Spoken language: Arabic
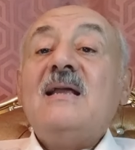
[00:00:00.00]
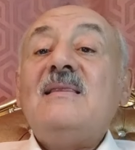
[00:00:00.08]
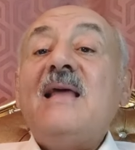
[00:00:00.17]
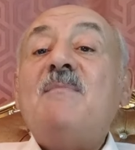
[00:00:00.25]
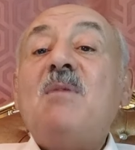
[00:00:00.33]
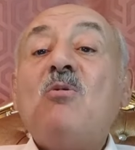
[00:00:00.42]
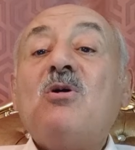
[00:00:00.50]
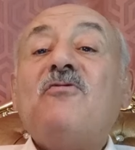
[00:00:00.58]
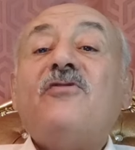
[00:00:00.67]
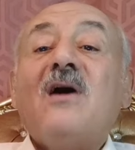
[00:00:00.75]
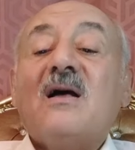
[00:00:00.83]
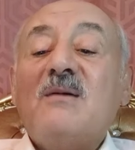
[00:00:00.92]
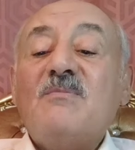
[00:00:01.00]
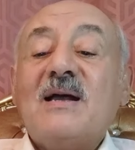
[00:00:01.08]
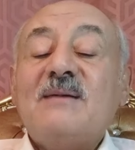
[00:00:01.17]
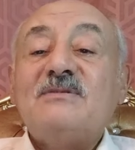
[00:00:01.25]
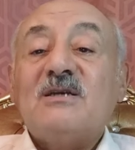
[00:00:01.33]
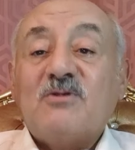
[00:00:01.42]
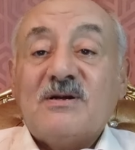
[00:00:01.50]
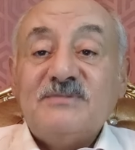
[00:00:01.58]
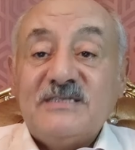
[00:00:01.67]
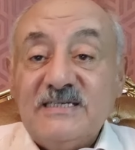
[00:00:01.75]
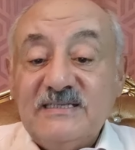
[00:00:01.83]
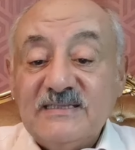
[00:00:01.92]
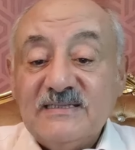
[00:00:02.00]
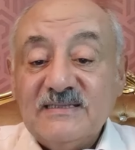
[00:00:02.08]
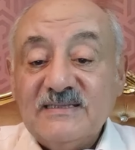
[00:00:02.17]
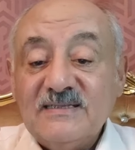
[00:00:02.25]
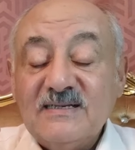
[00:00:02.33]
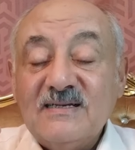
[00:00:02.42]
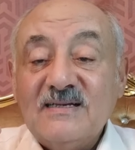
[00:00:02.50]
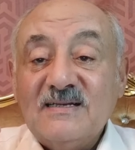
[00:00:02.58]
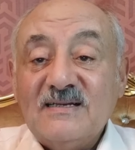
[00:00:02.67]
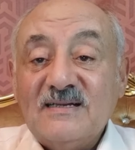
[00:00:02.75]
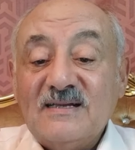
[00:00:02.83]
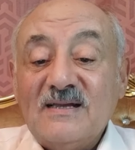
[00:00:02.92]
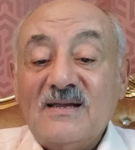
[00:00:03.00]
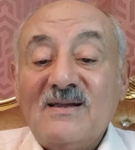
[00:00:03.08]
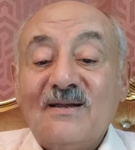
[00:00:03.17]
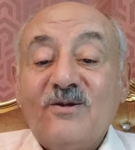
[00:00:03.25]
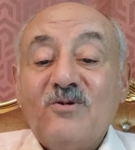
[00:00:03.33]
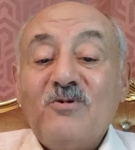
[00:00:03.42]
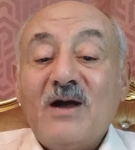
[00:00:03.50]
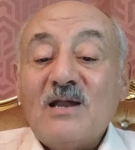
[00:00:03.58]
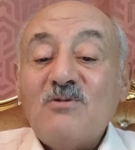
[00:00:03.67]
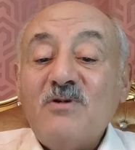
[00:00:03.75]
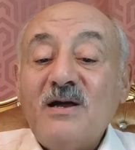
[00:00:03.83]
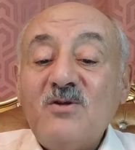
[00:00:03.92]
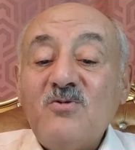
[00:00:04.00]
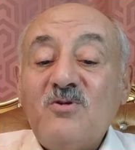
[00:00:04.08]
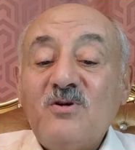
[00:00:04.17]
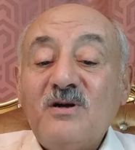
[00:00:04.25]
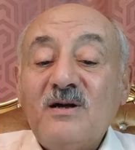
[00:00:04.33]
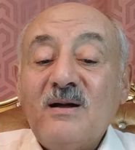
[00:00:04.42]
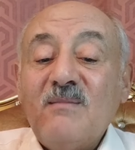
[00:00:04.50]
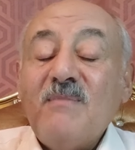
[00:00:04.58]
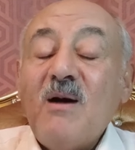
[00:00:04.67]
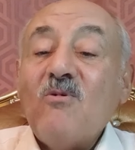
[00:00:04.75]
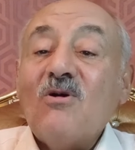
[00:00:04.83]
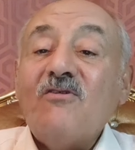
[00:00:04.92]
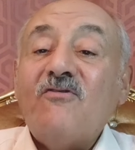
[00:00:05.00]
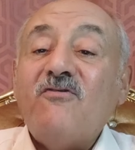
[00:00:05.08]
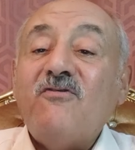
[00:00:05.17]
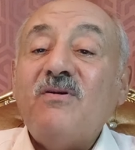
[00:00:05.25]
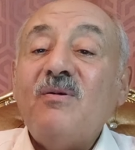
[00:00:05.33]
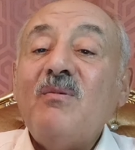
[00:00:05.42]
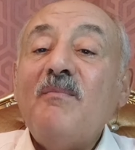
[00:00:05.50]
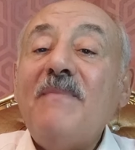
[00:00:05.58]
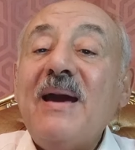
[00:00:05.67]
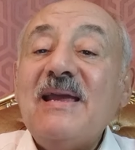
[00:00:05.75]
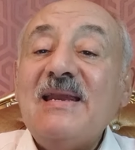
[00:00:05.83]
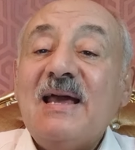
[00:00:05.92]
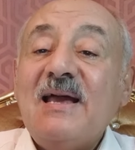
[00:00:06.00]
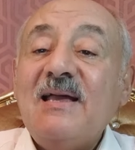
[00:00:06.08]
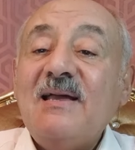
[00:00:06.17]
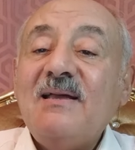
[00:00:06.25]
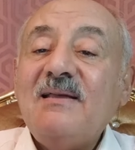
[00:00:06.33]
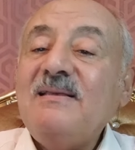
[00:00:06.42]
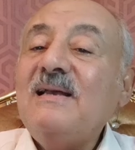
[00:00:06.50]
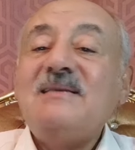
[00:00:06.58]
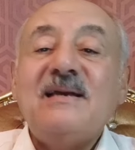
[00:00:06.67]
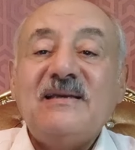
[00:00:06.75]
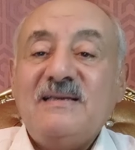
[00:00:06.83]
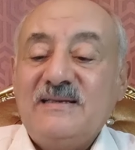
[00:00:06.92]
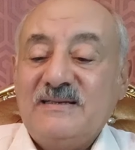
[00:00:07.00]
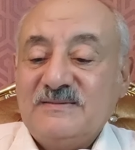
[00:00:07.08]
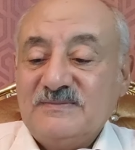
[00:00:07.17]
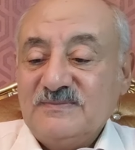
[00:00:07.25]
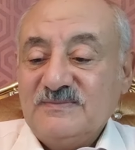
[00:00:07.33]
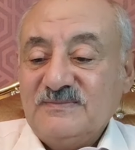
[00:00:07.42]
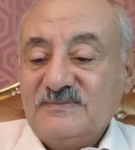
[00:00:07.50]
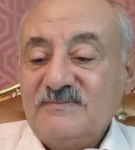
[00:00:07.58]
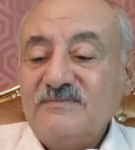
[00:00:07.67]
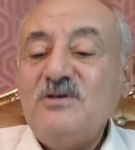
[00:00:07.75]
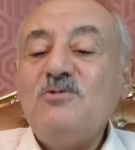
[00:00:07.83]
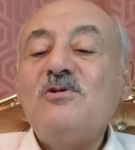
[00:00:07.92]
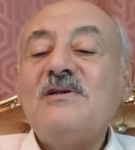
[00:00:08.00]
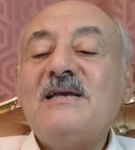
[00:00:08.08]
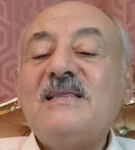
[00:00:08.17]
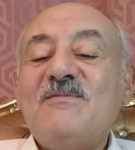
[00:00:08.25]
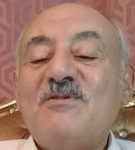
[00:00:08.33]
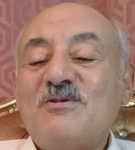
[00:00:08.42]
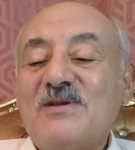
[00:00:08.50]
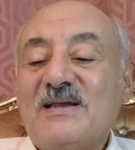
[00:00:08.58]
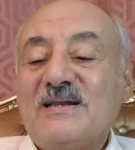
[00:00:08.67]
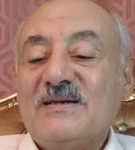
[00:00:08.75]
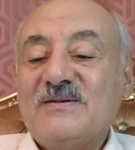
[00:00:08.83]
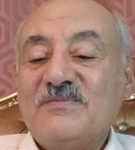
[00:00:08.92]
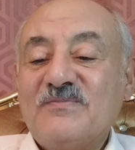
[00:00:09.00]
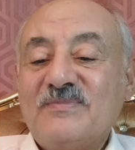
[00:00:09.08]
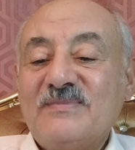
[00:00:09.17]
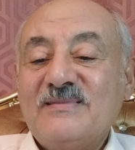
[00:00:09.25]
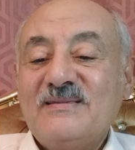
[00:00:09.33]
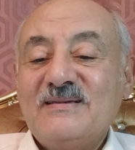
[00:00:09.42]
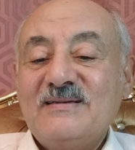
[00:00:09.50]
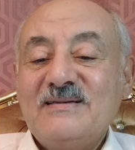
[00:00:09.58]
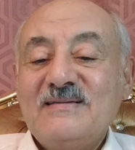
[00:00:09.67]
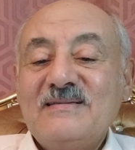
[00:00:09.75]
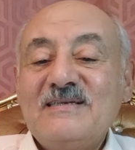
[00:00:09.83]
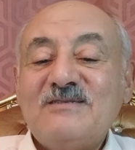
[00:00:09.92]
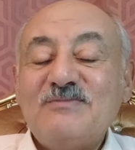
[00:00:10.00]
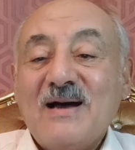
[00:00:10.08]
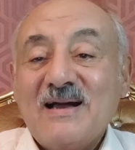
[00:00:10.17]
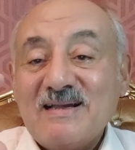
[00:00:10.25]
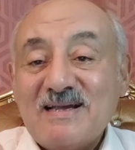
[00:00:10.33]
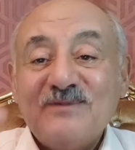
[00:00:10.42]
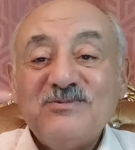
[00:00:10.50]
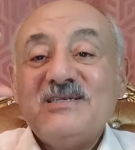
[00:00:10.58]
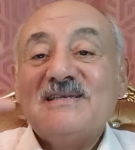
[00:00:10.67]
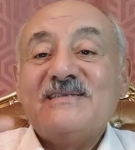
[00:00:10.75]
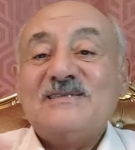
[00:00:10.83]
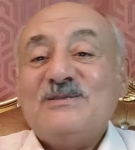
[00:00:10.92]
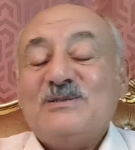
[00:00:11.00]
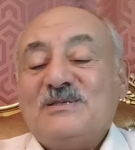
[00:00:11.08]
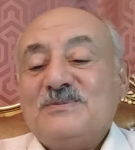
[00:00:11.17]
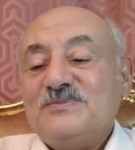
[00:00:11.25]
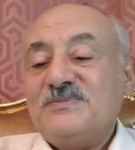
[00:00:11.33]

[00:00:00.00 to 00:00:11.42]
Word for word: ده موقف رقم 55 وعنوانه موقف بين يديه بيقول كده مولانا نسمع كم سطر دول